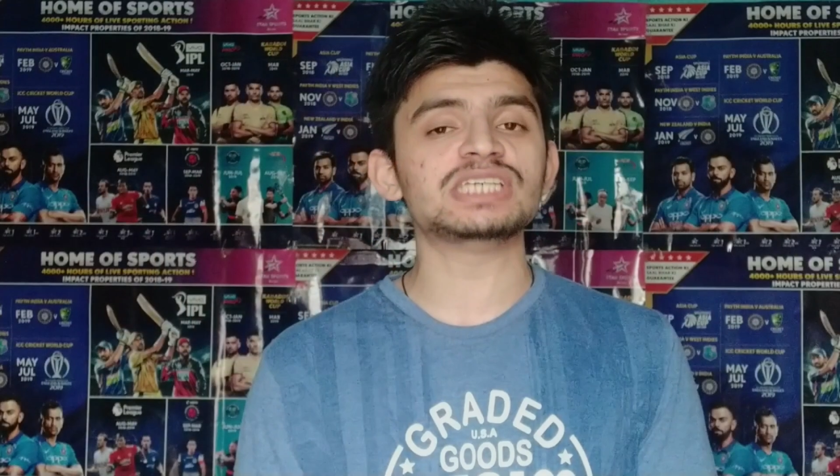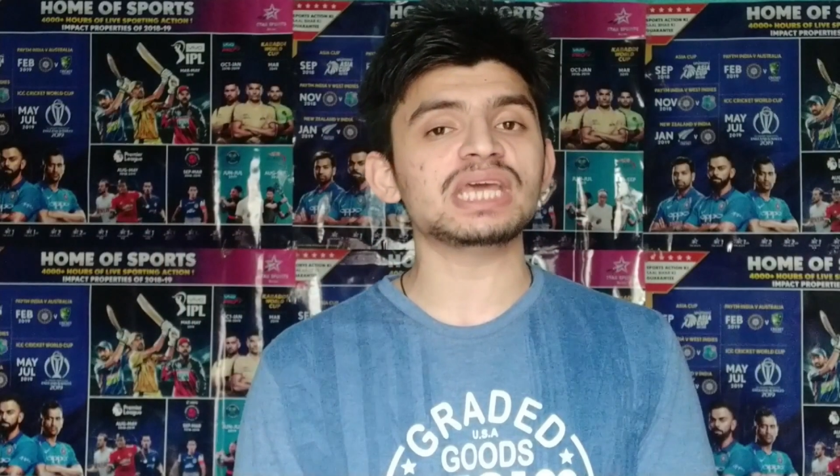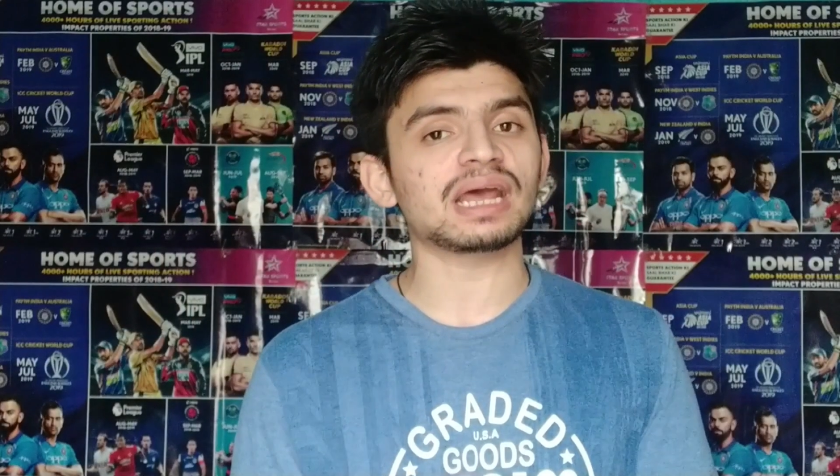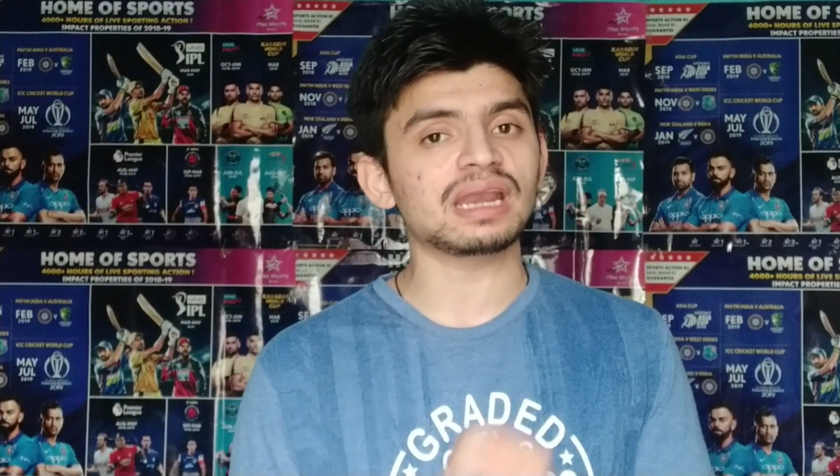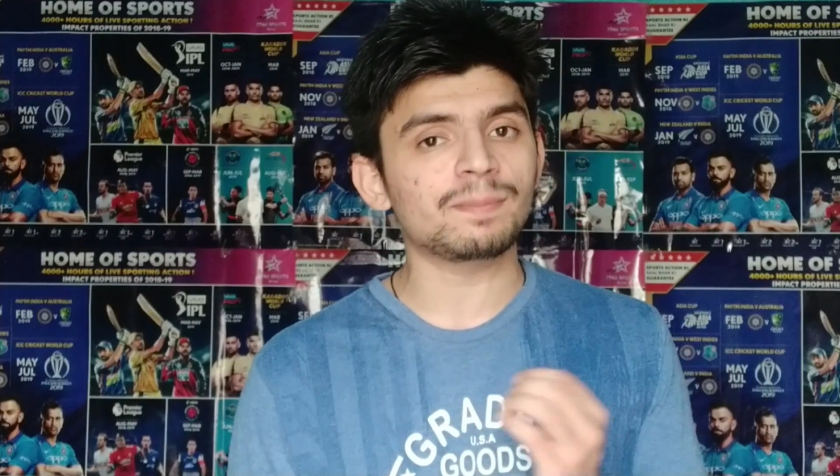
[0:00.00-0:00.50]
अच्छी
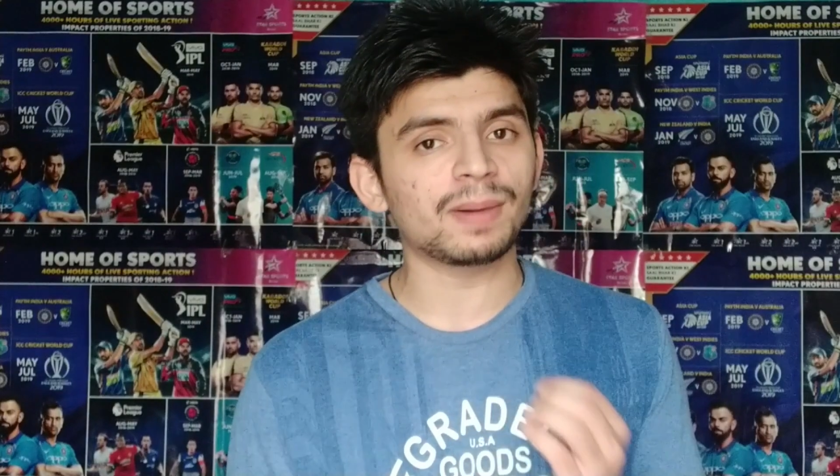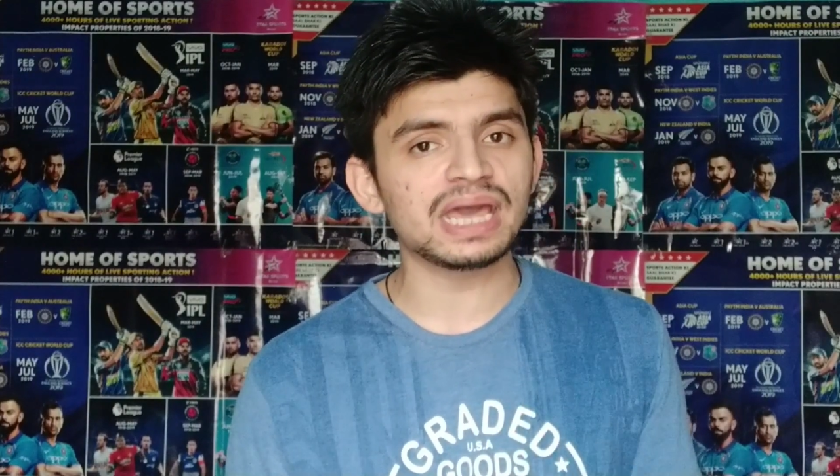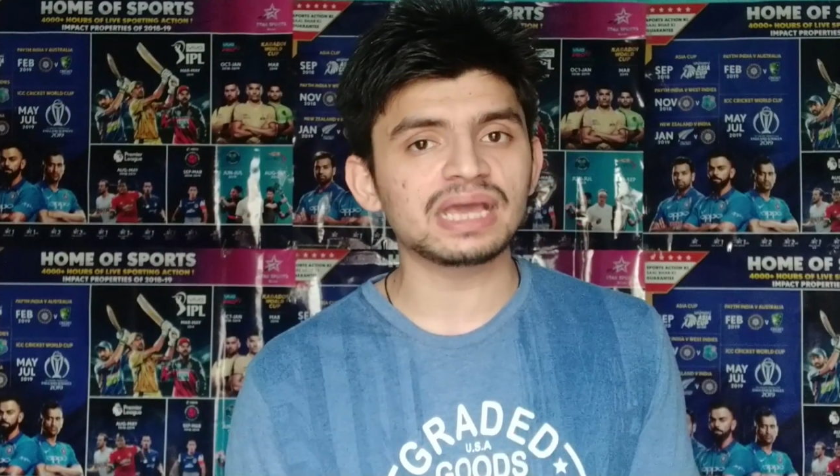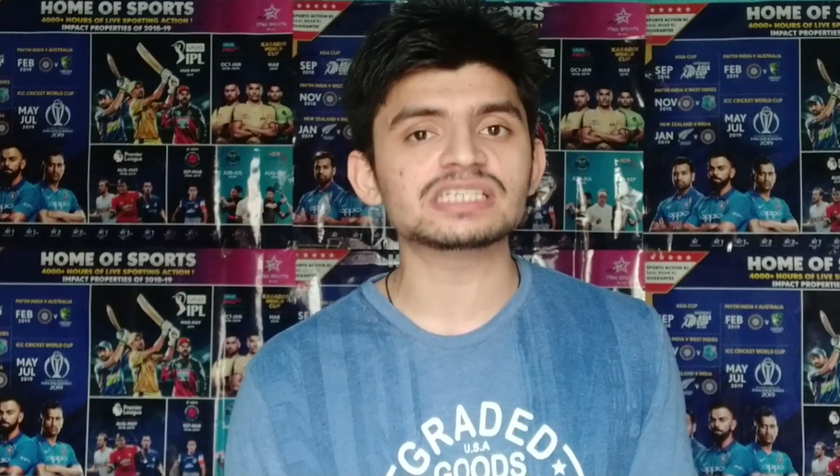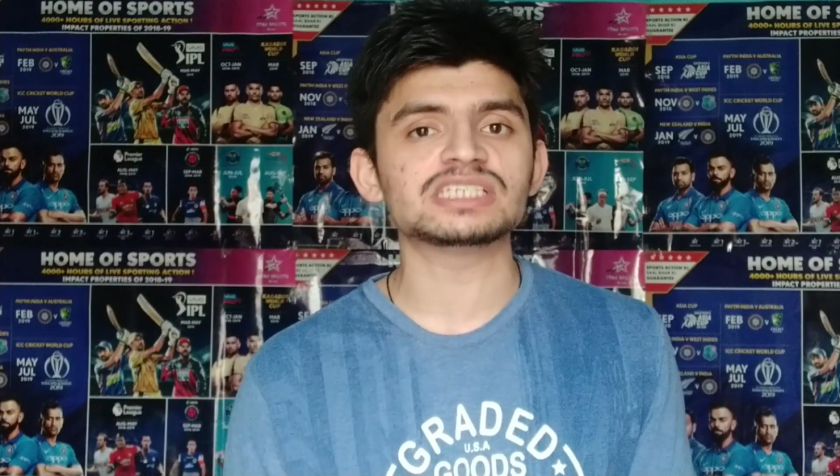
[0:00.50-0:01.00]
करनी
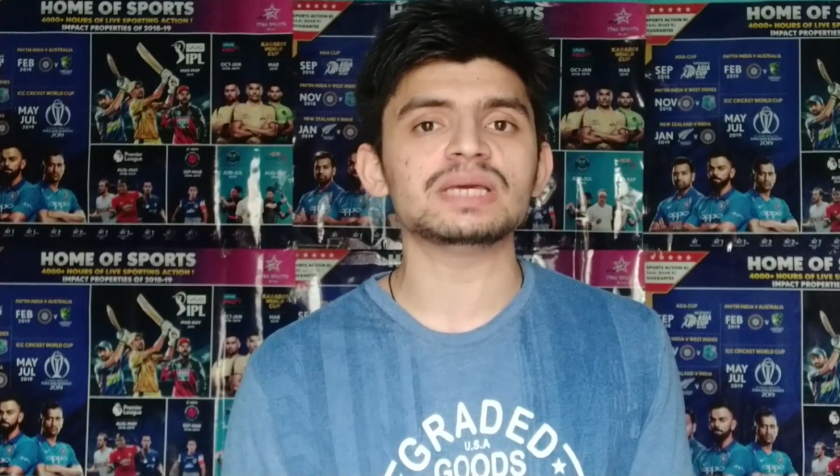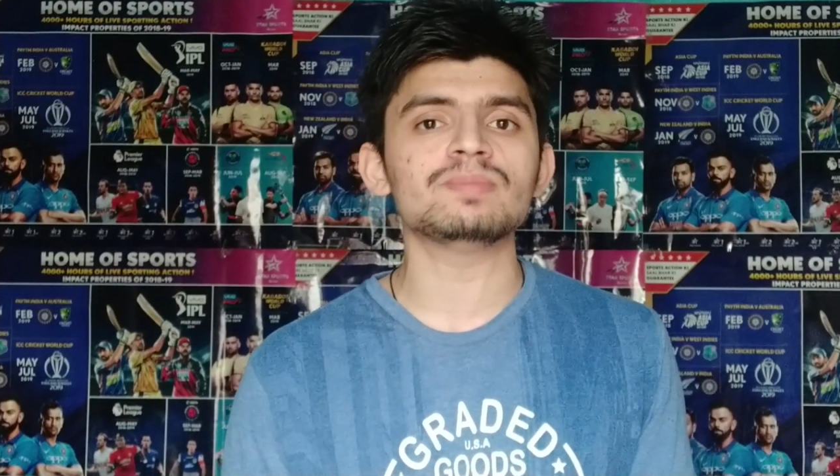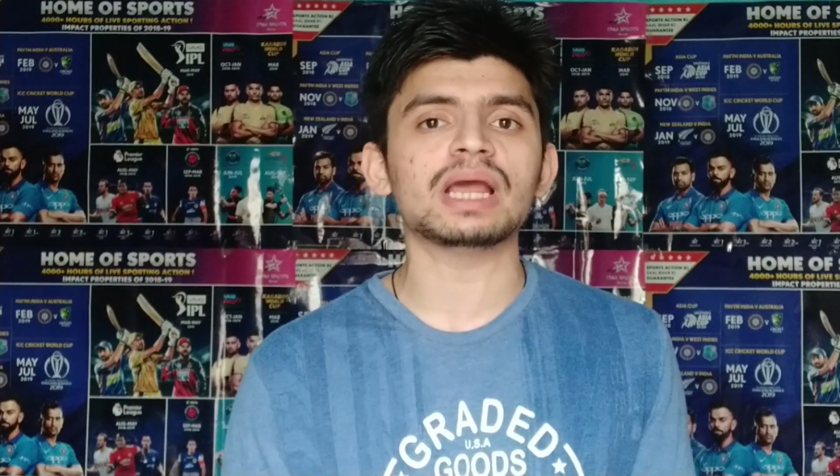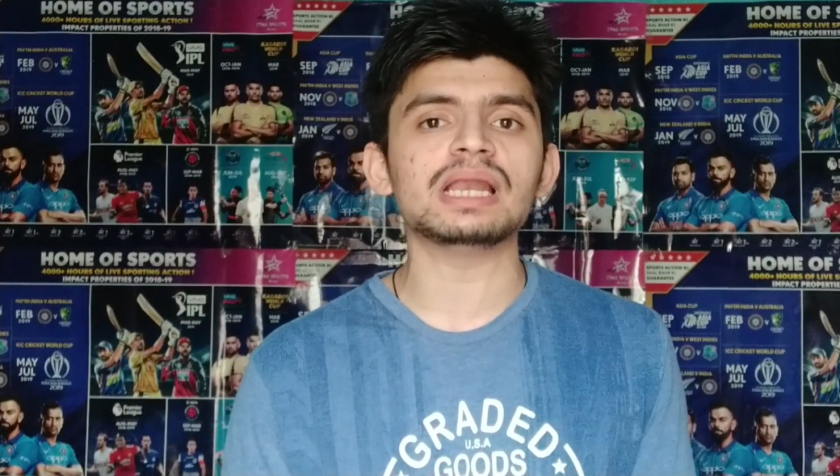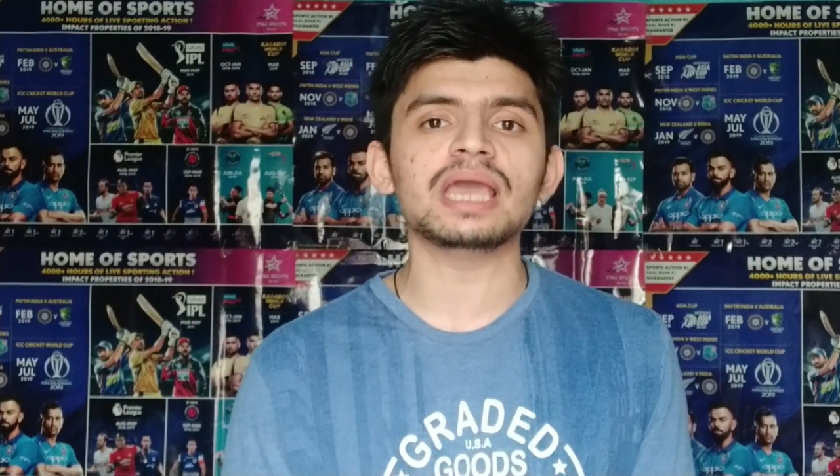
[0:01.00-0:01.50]
पड़ेगी इस टीम
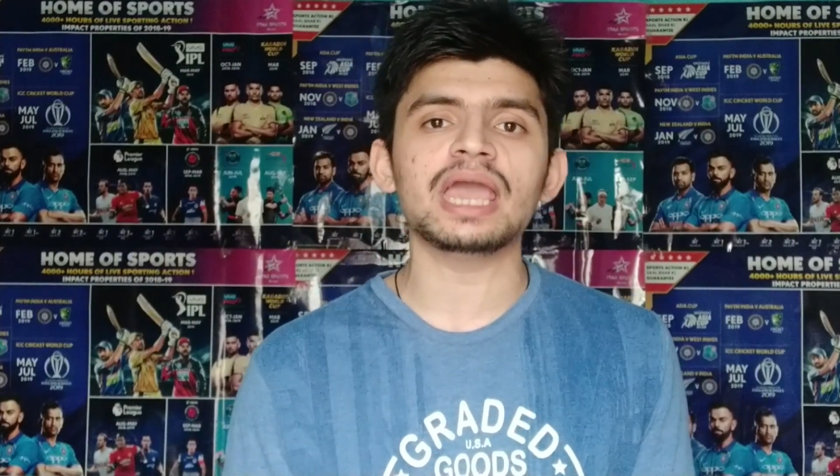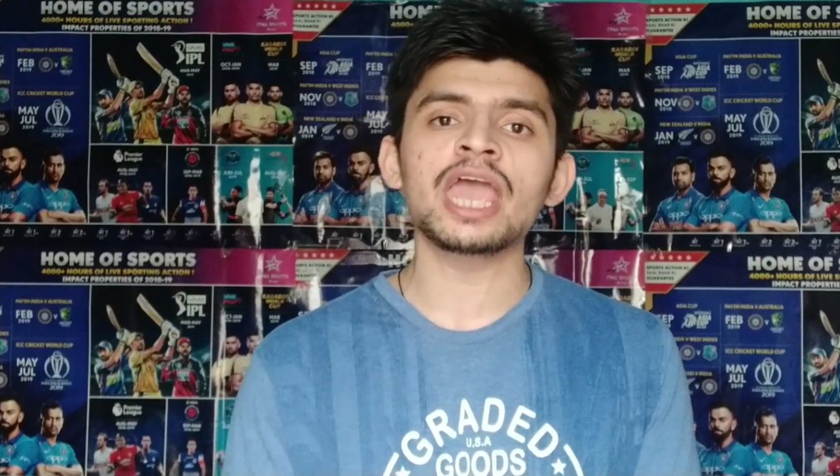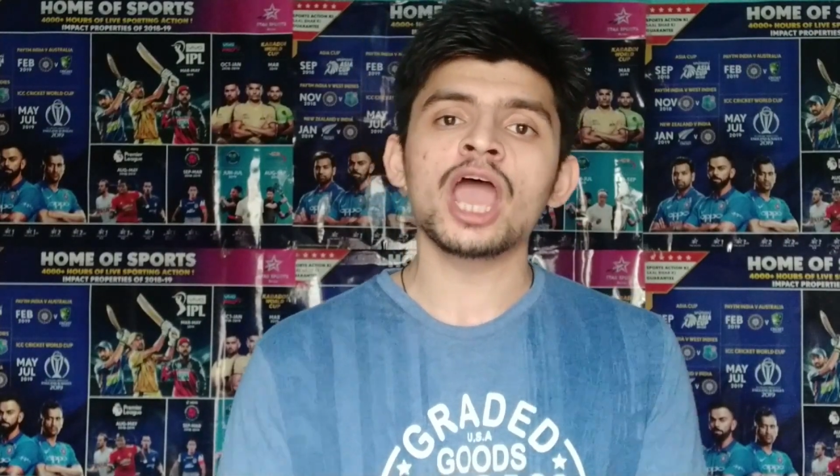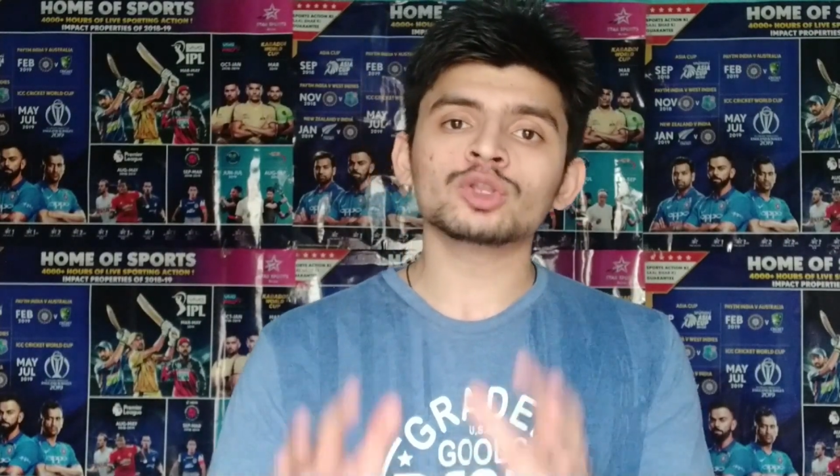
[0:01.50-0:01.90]
के लिए